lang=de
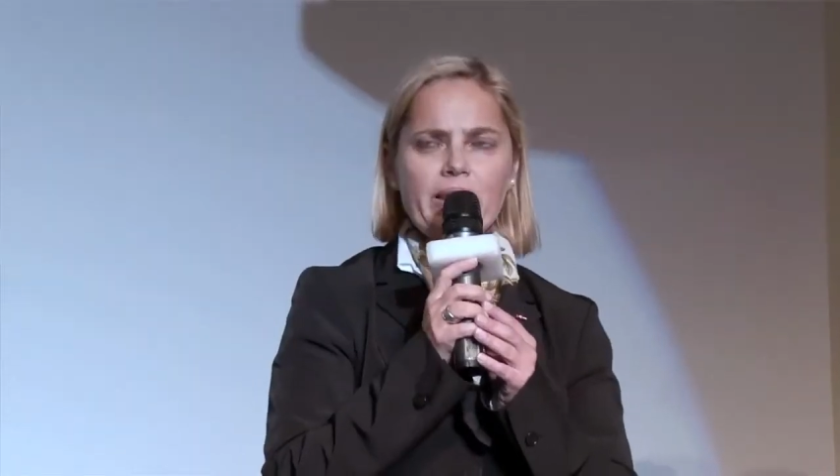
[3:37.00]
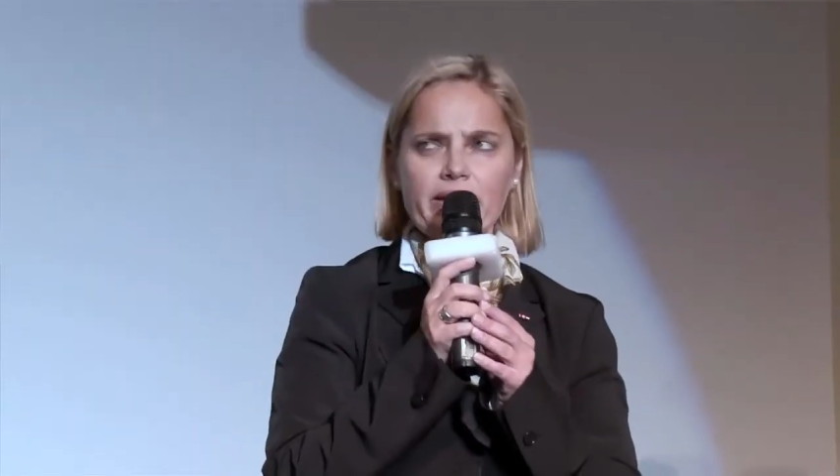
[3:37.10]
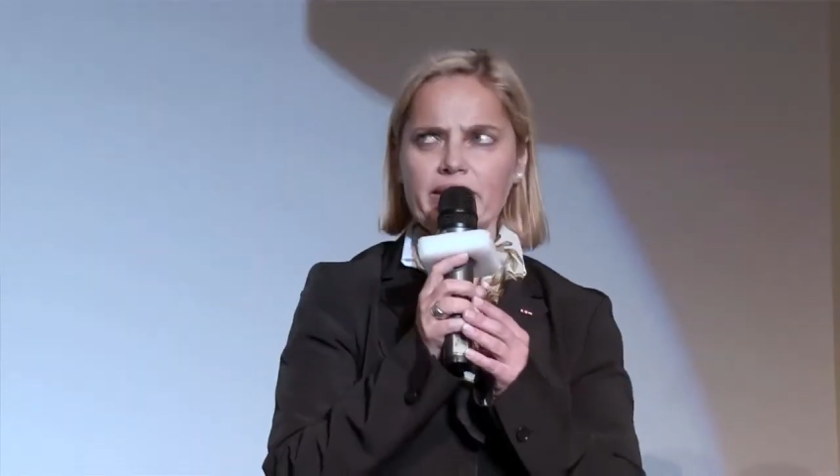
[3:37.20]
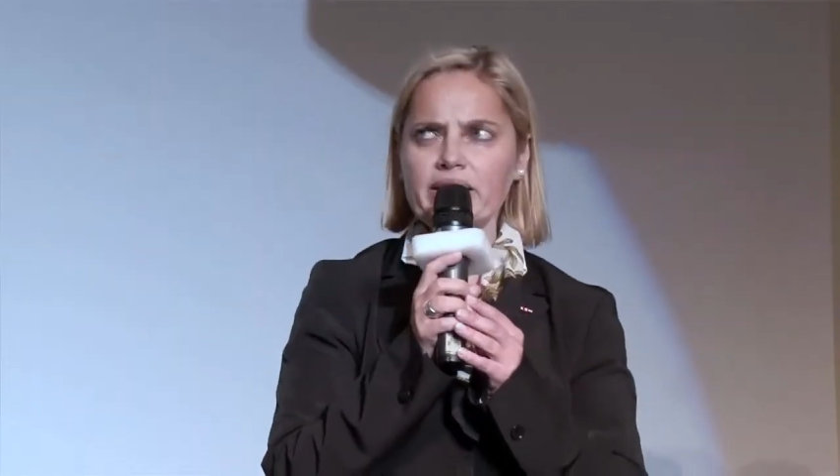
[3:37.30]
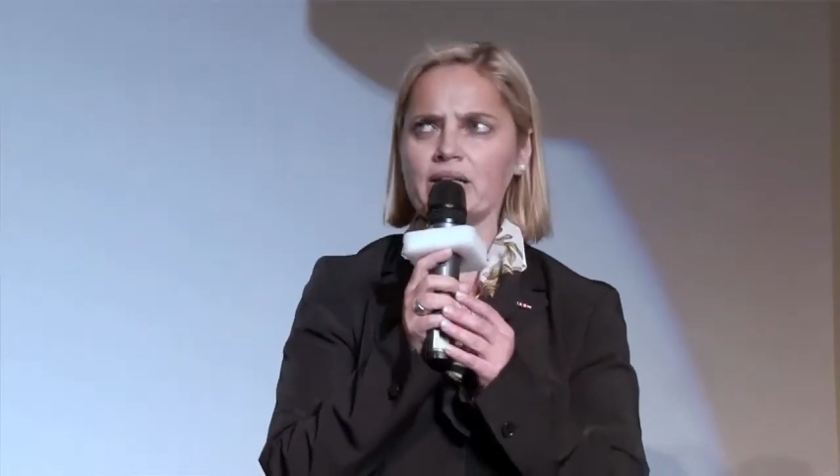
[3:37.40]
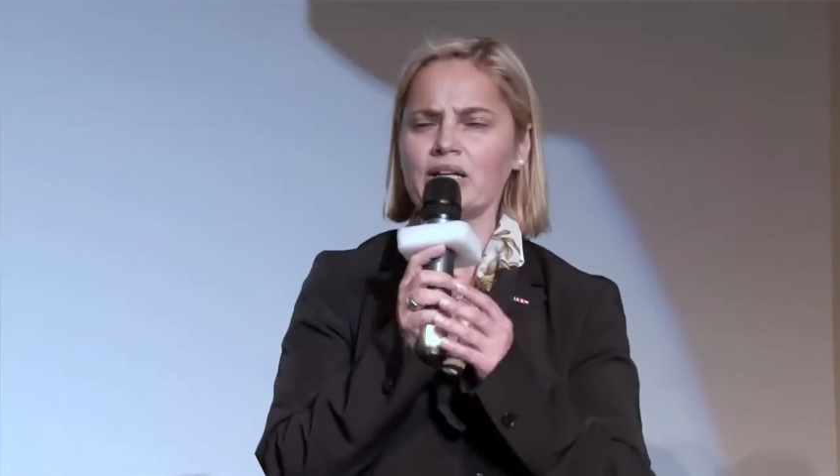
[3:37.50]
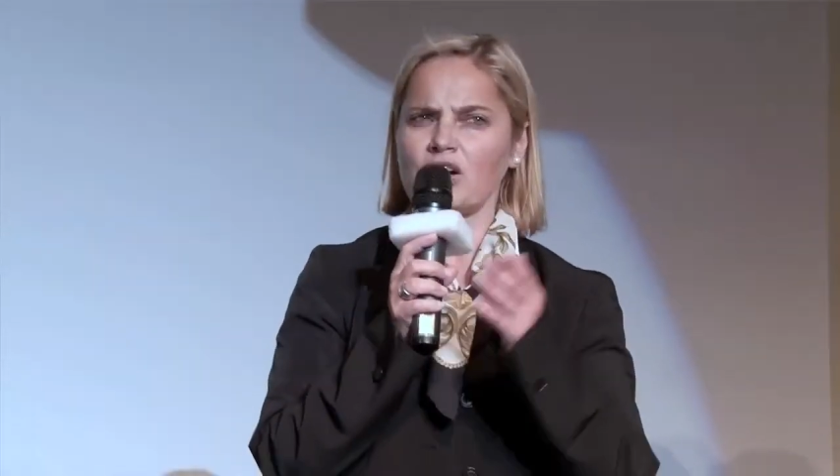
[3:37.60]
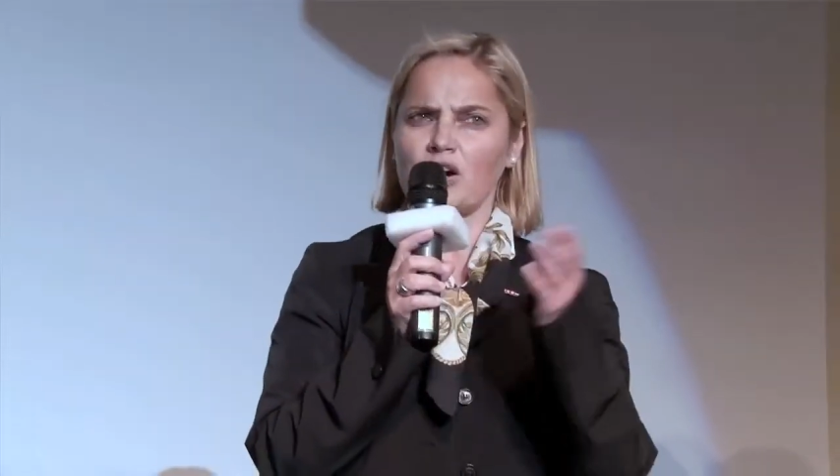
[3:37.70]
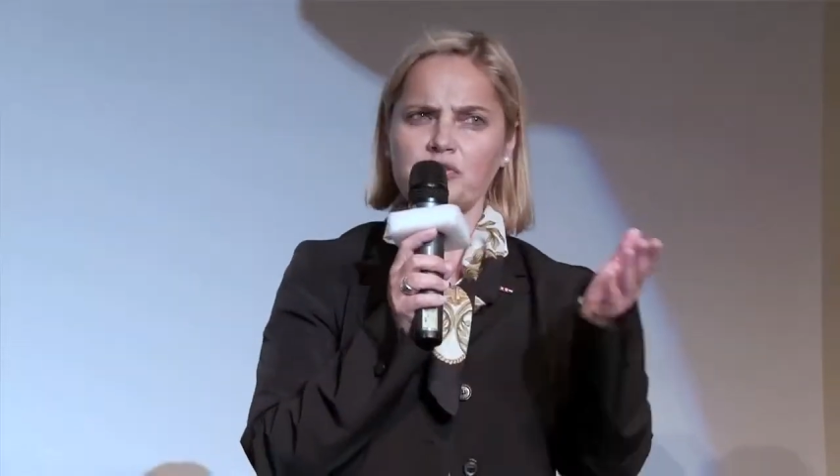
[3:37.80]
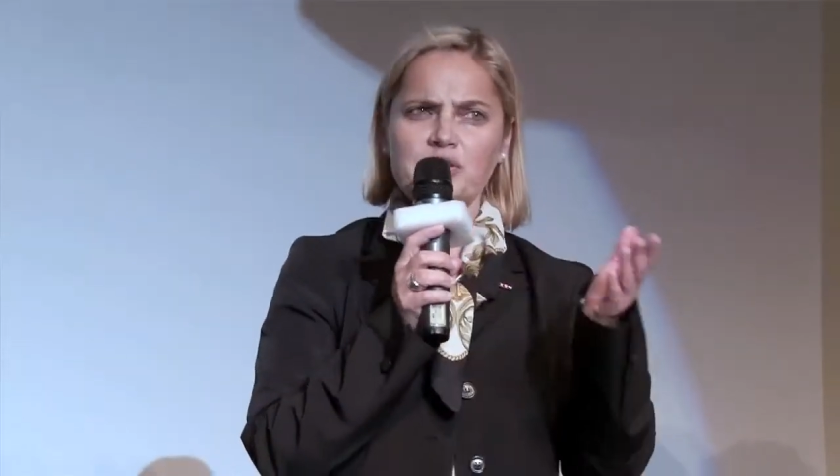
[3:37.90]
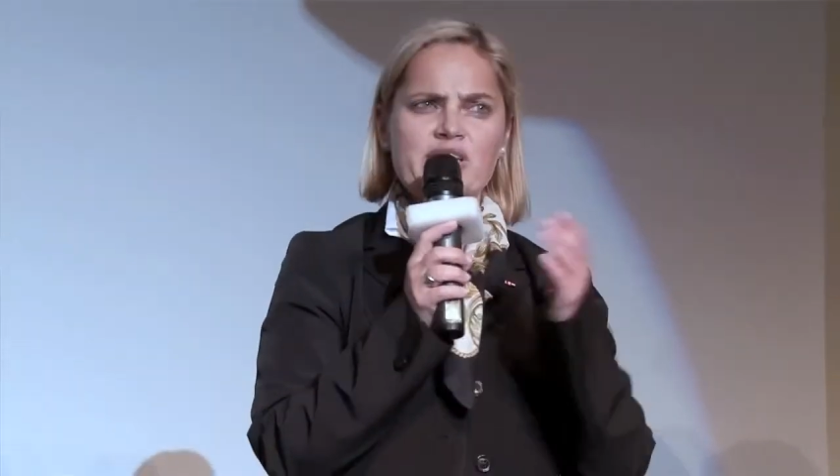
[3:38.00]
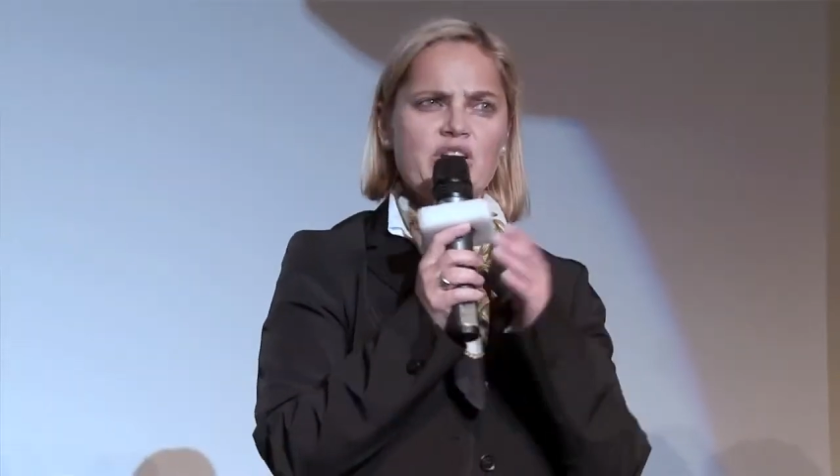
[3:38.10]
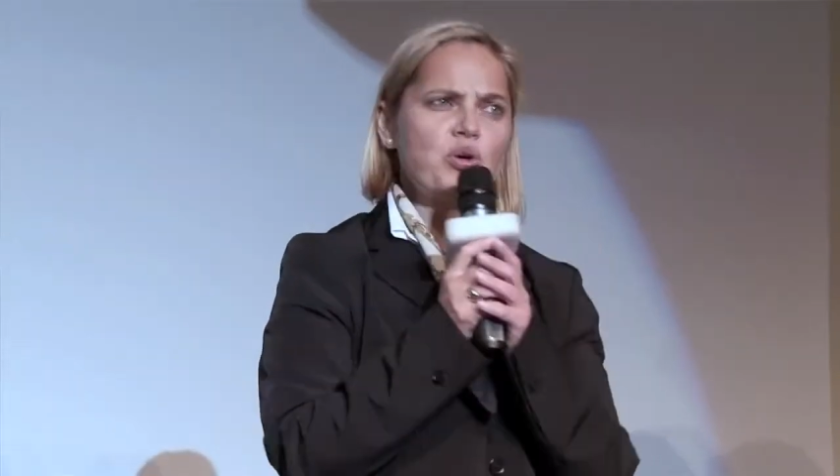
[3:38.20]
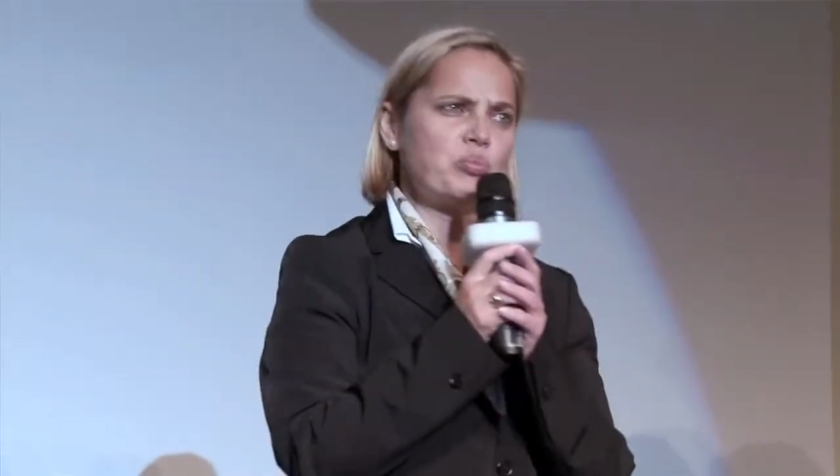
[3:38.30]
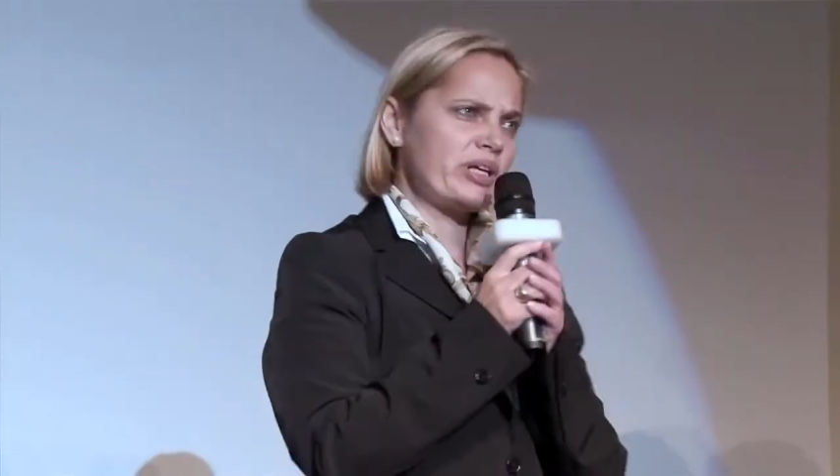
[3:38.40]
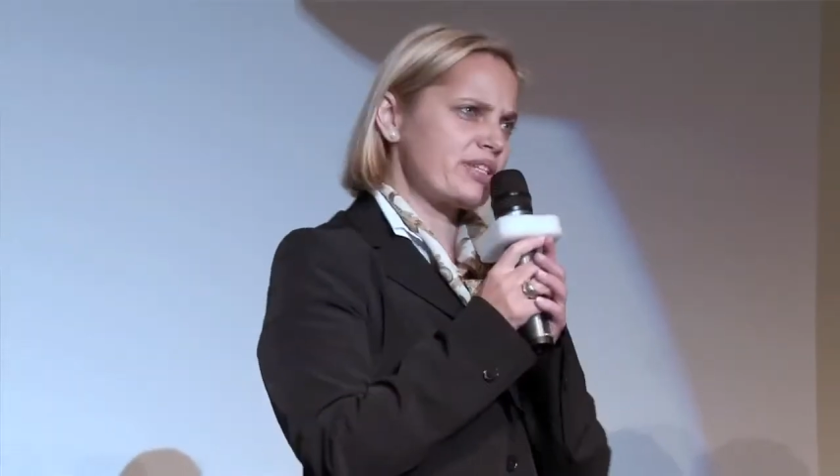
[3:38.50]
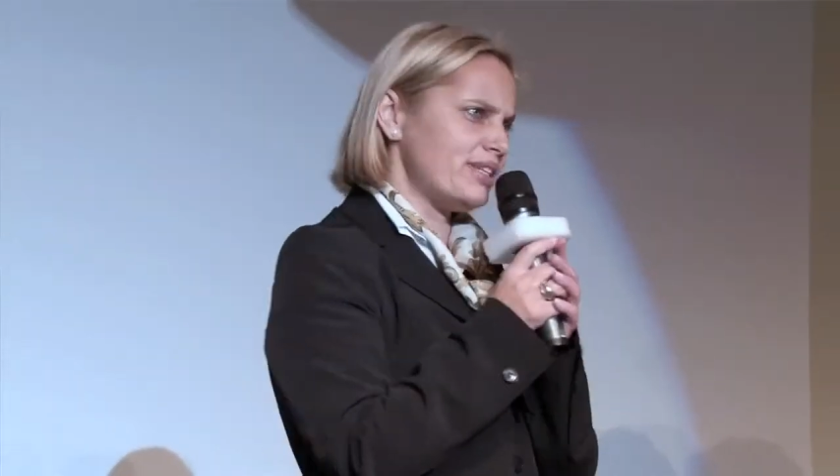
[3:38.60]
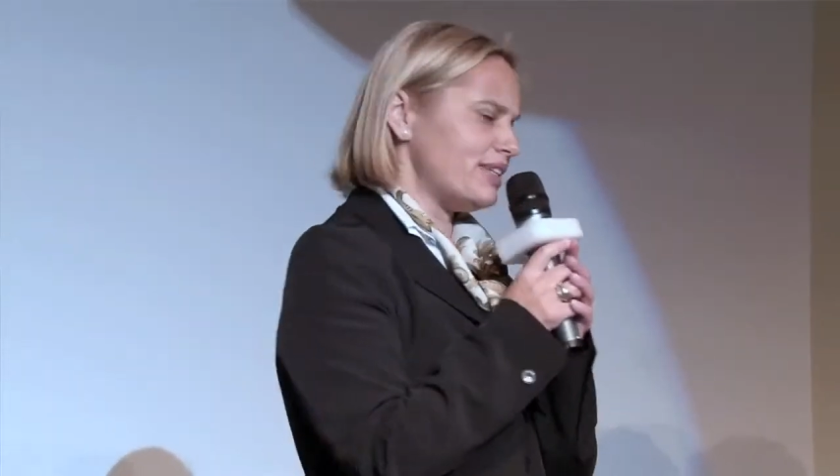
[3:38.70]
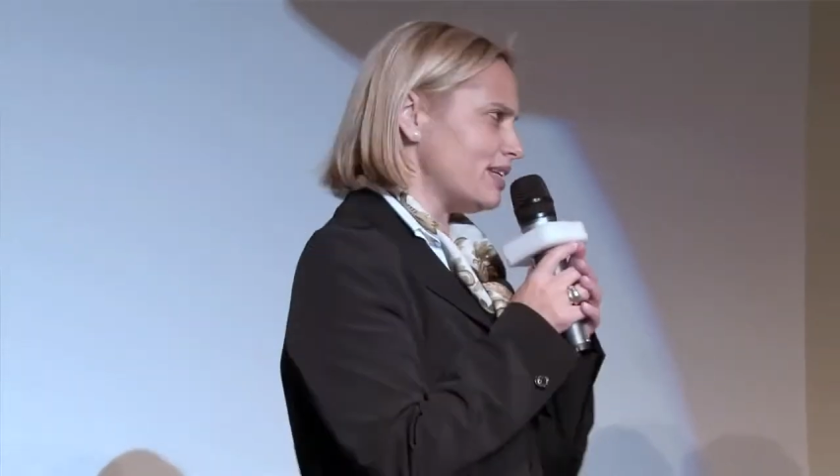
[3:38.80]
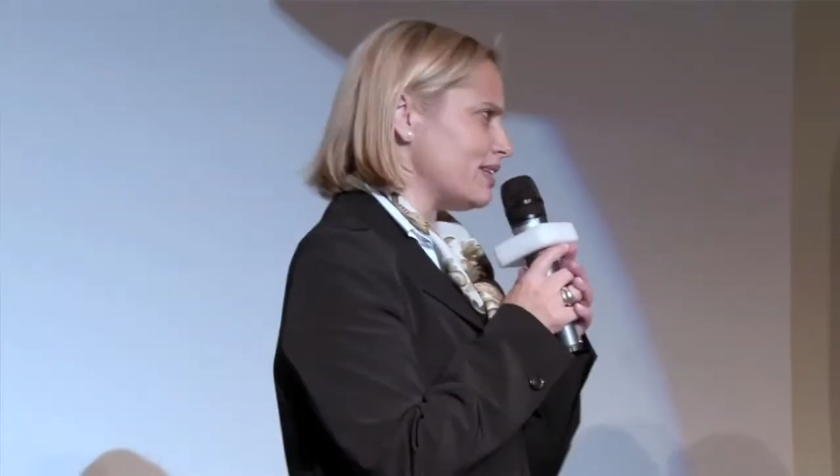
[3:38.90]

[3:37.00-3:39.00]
hier auf diese Komplexität